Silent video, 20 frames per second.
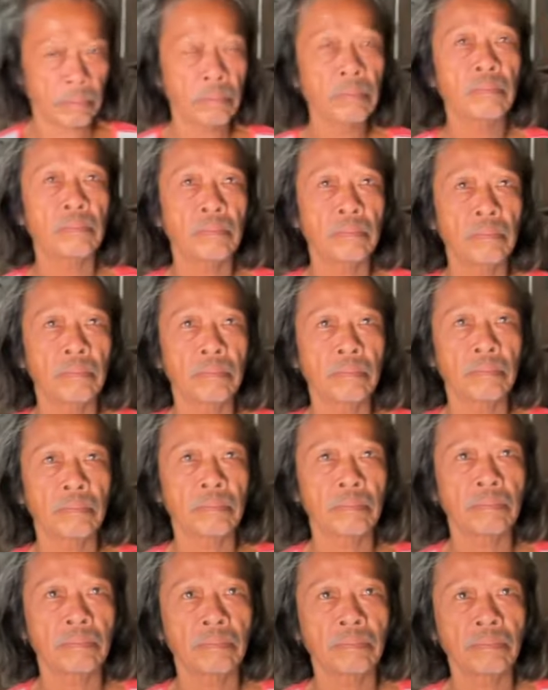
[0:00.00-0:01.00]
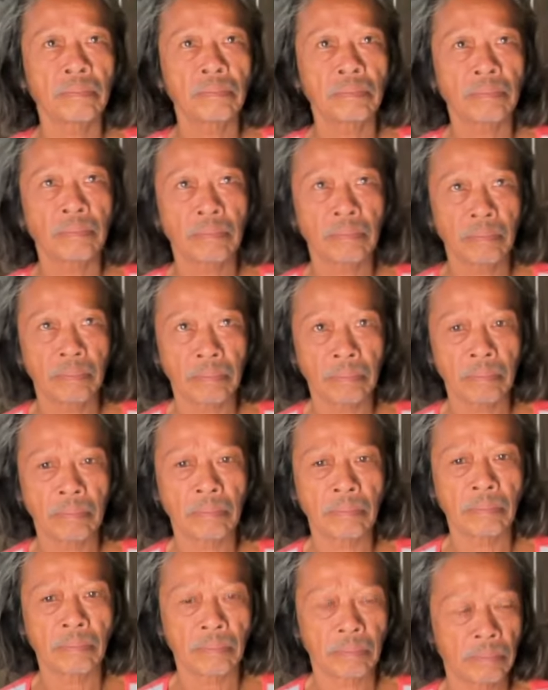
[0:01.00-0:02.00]
ờ, mua gạo thóc hay là
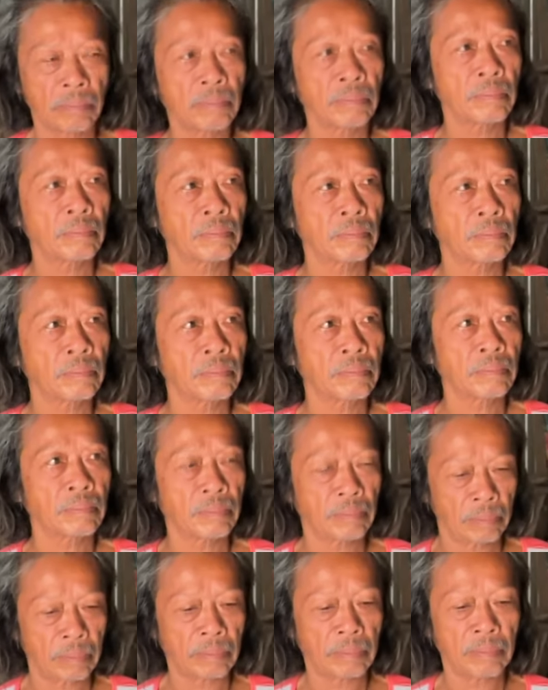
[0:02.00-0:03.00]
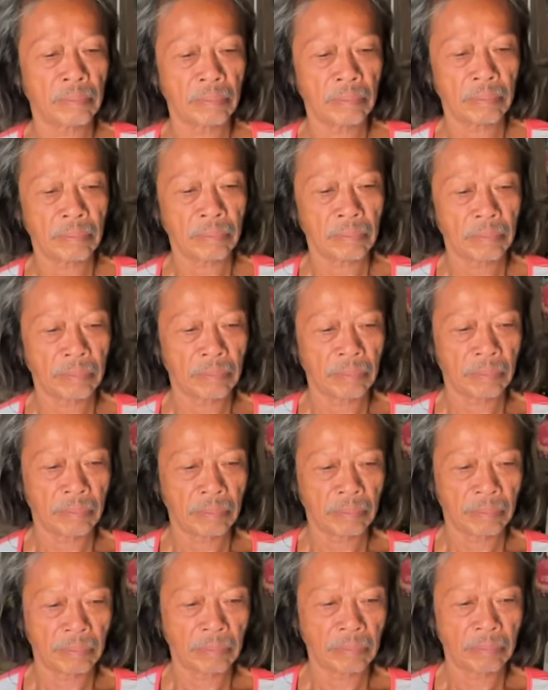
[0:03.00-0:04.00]
bút mực theo theo đuổi cái đam
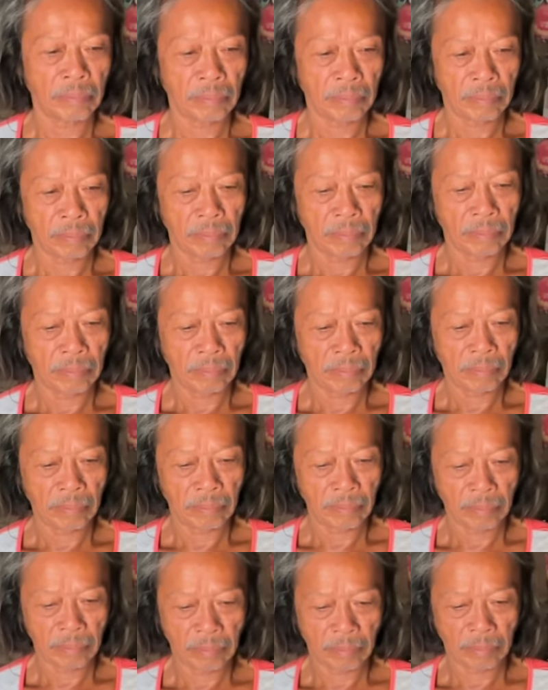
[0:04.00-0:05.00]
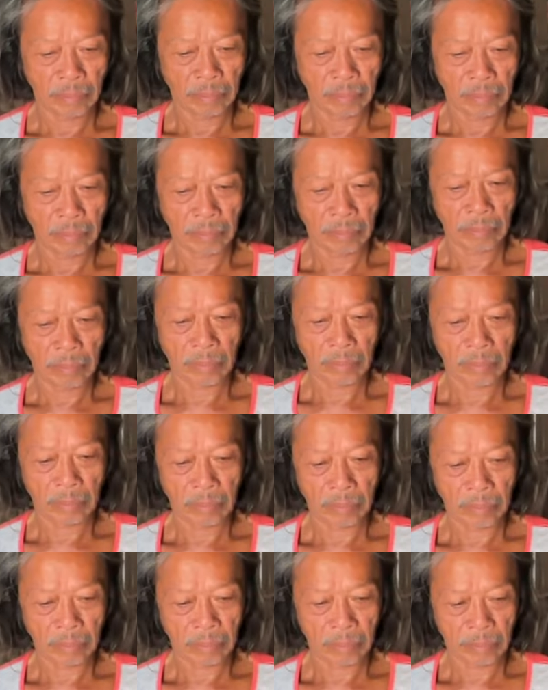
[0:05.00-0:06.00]
mê cũng như là giúp chú những
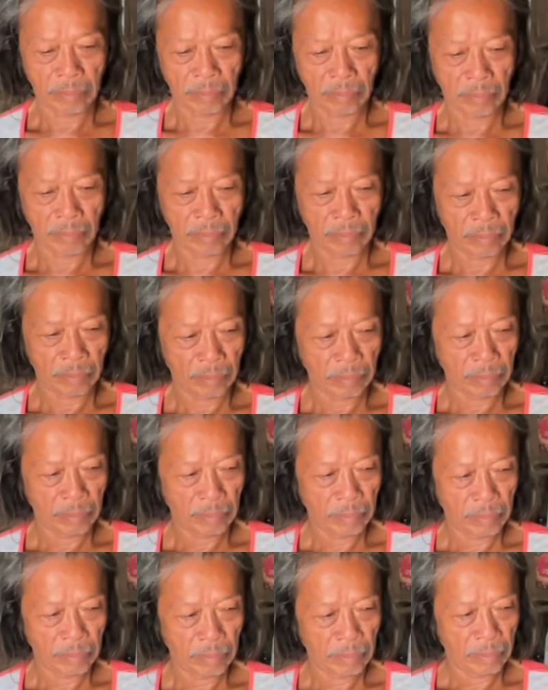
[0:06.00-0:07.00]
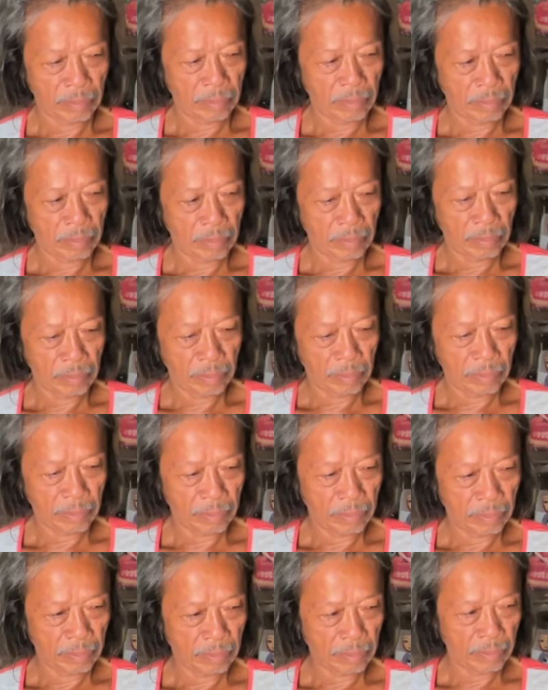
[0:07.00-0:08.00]
cái lúc mà buồn chán mà chú có
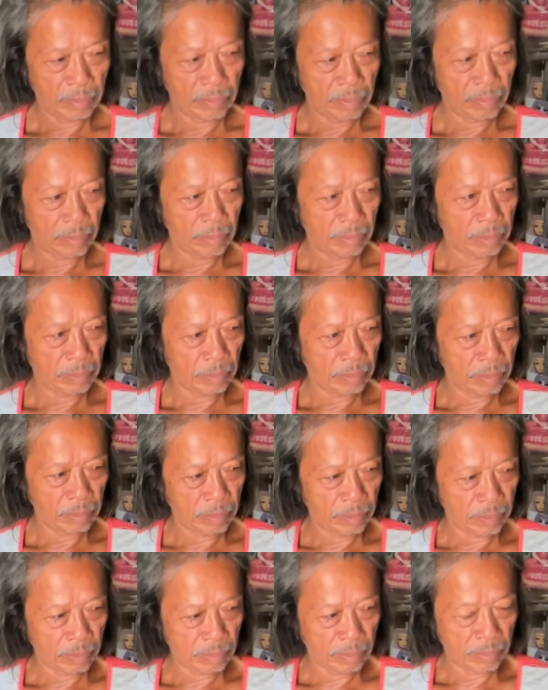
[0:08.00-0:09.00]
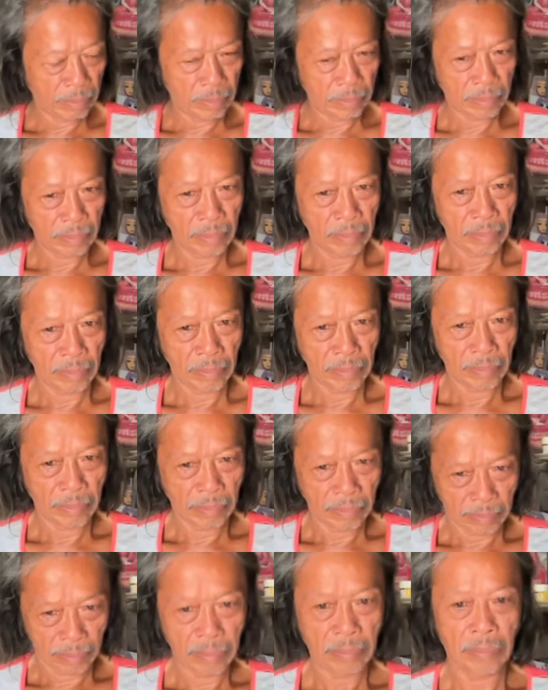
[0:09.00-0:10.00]
thể là vẽ hình ai thì
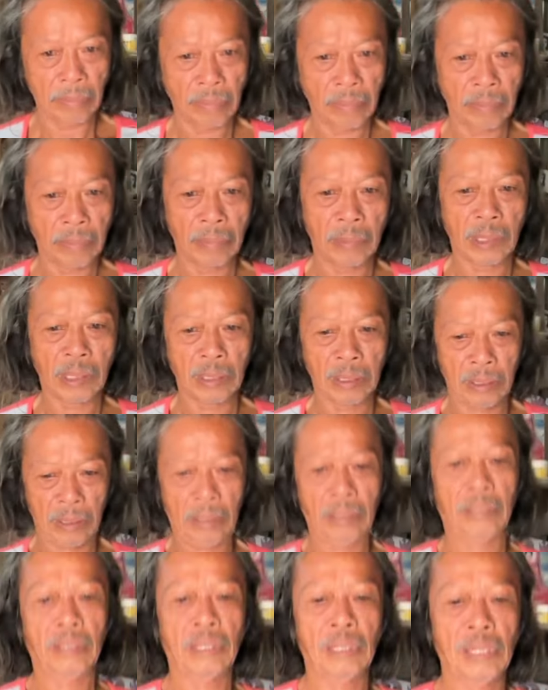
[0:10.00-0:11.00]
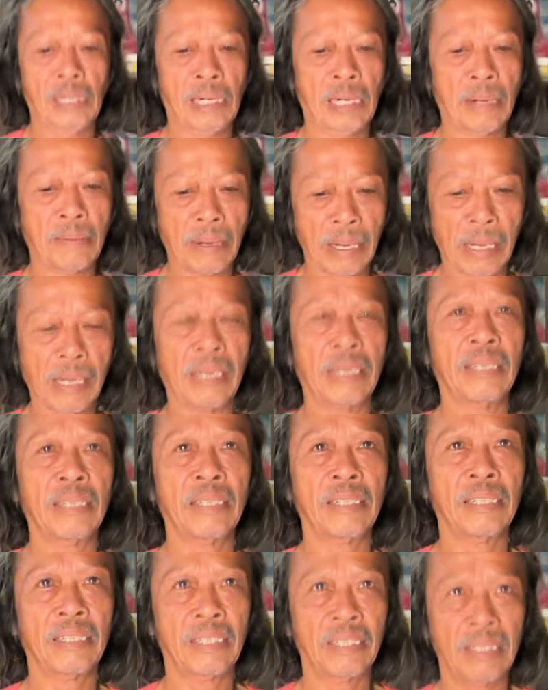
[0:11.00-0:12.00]
ờ, mua bút mực gì đó hai chú ha con gửi chú
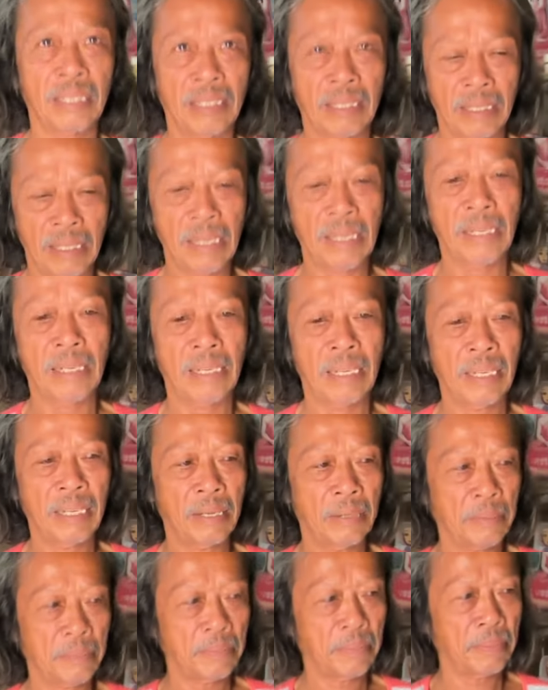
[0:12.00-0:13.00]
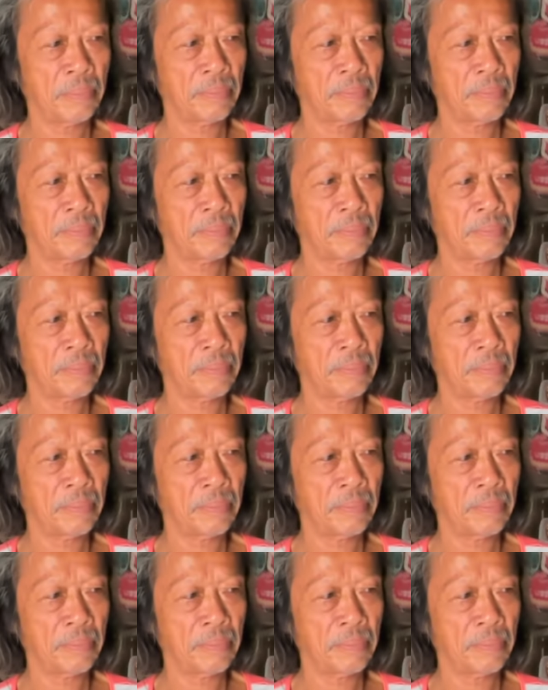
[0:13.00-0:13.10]
200 ngàn của cho cô